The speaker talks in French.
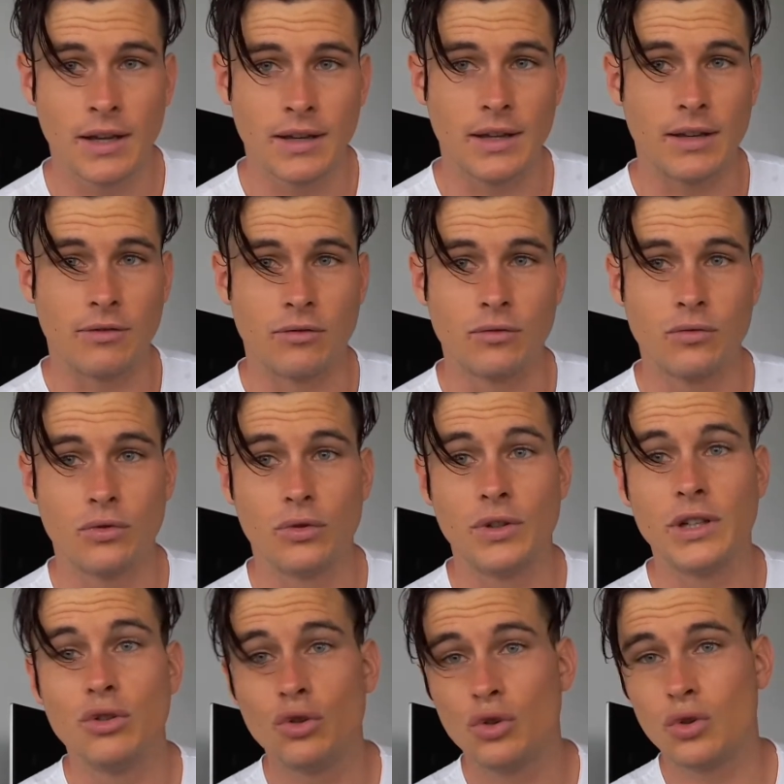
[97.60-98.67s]
qui vont vous
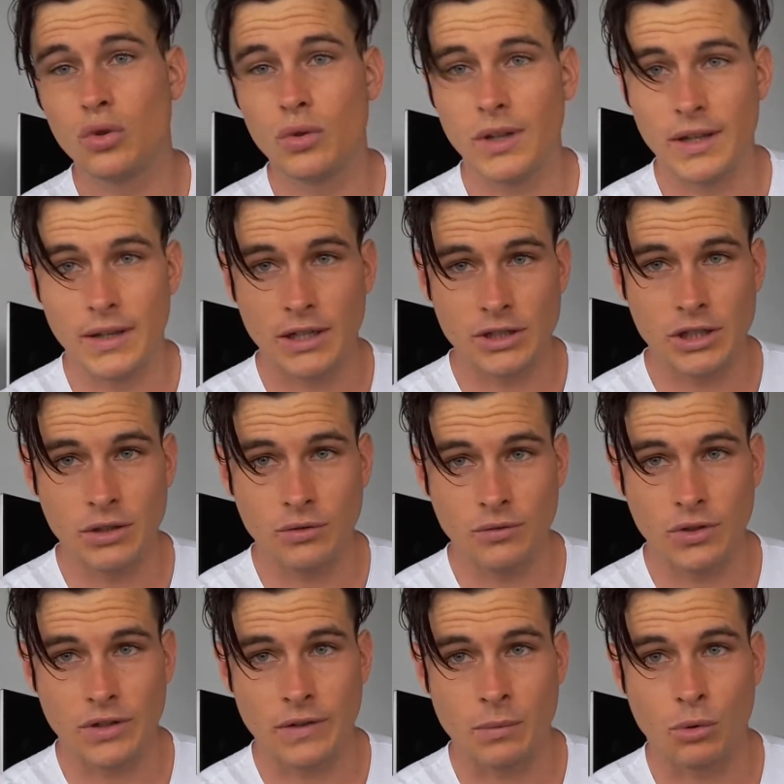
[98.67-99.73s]
donner toute l'énergie dont
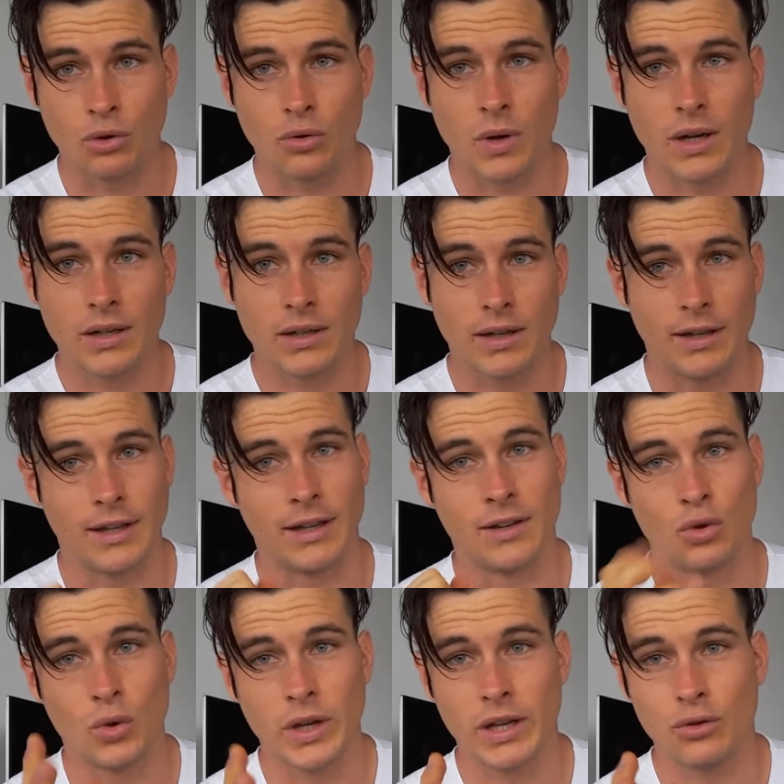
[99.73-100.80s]
vous avez besoin et
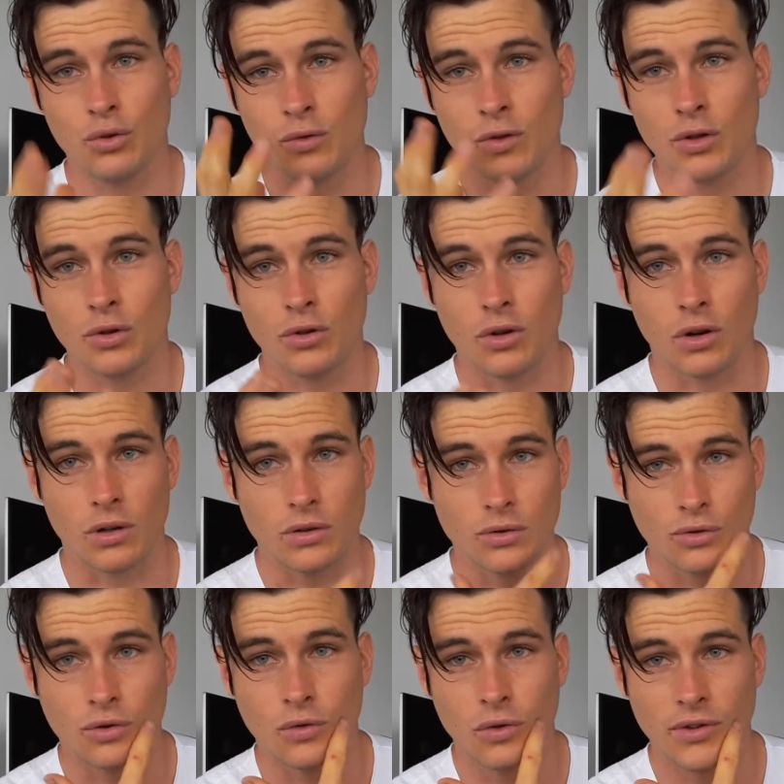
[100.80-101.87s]
nourrir tout votre corps,
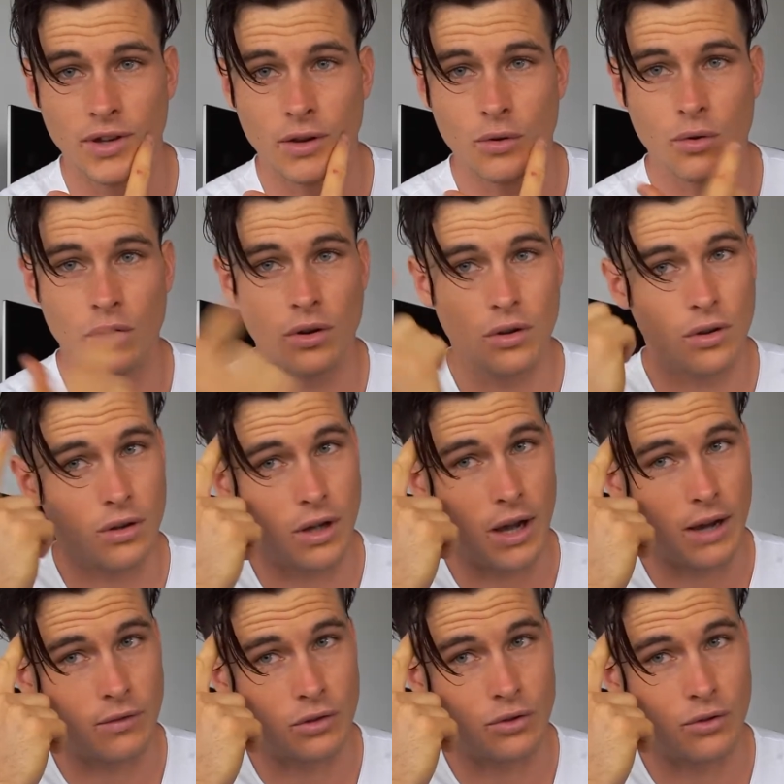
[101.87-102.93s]
de vos cellules
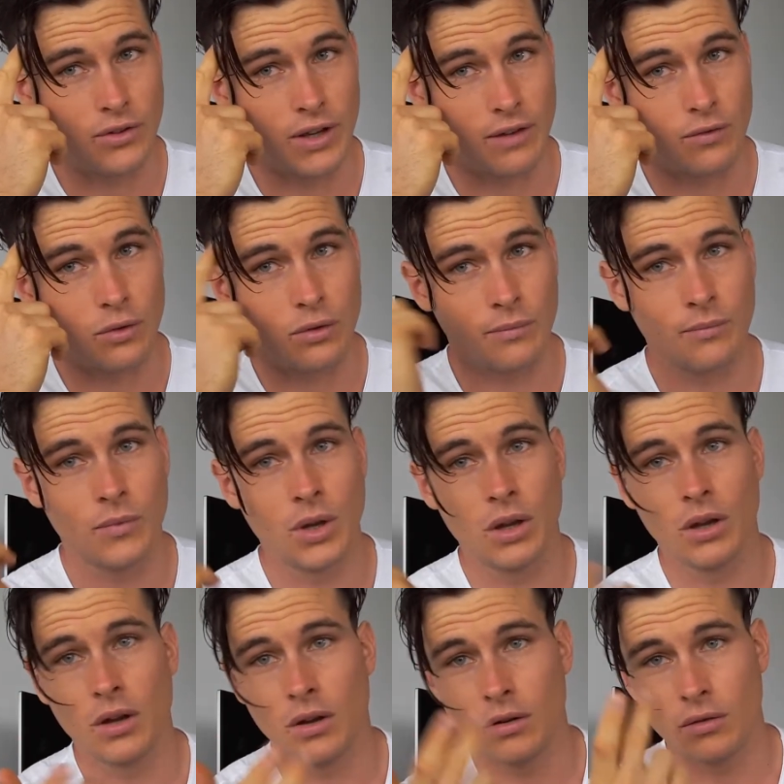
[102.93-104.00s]
à votre cerveau,
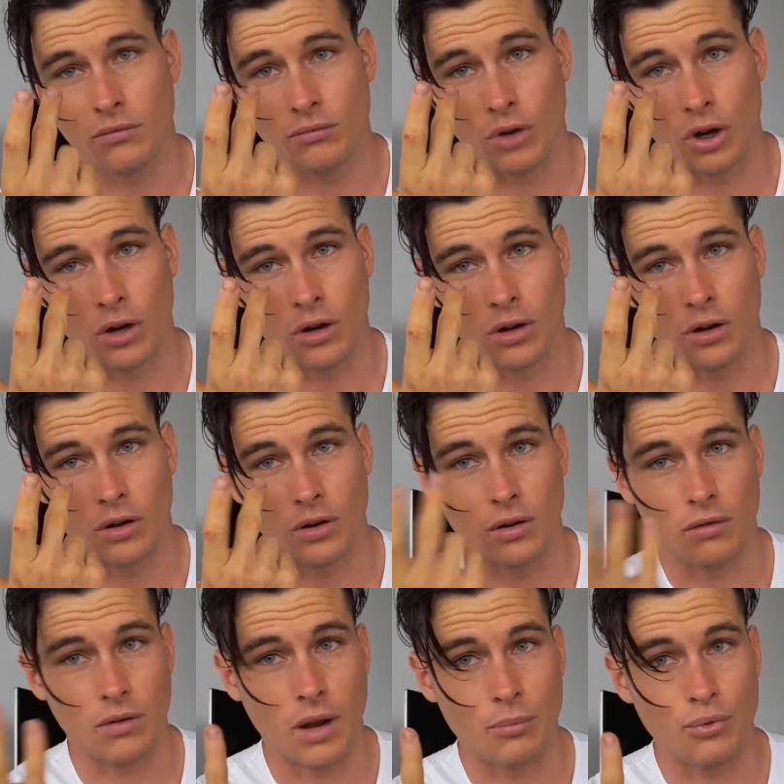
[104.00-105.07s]
euh,
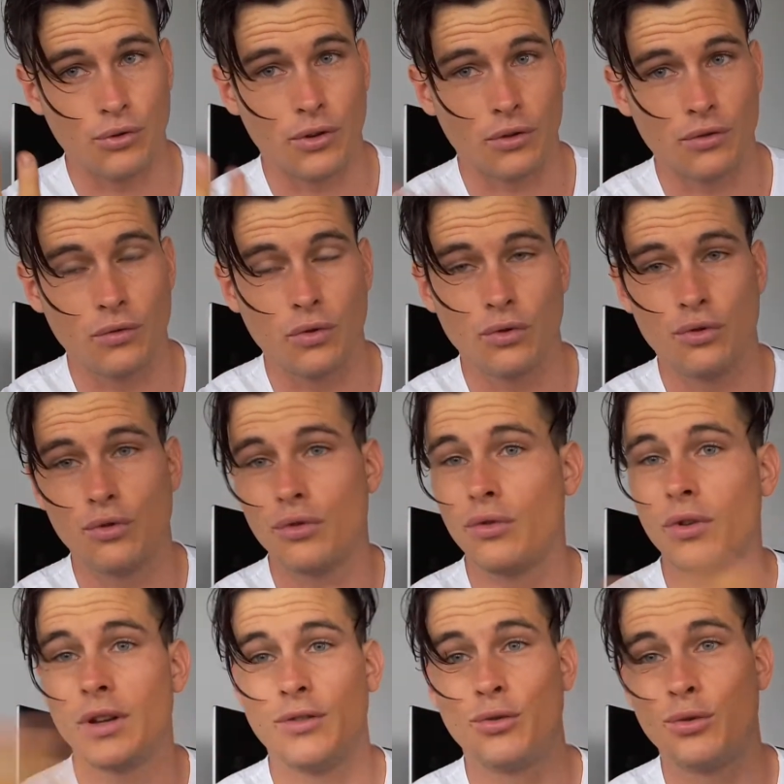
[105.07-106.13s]
la puissance de vos
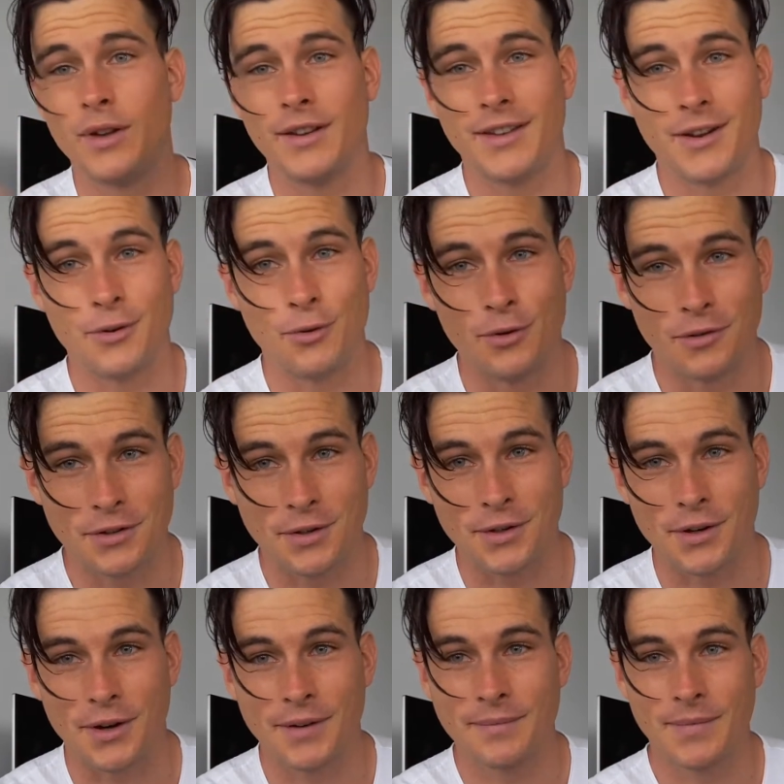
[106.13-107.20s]
yeux et toutes les cellules de votre
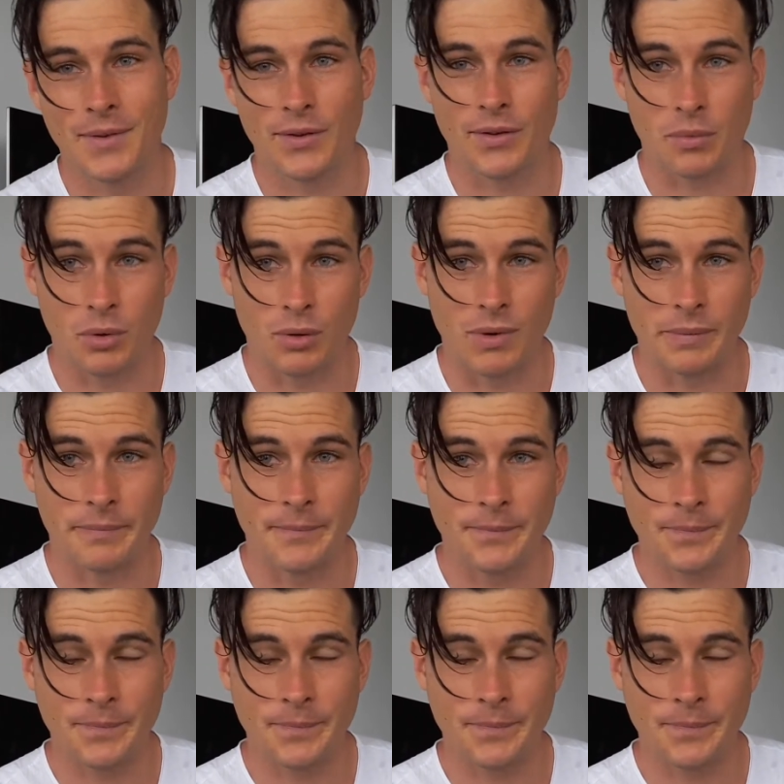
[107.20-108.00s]
corps, sans problème.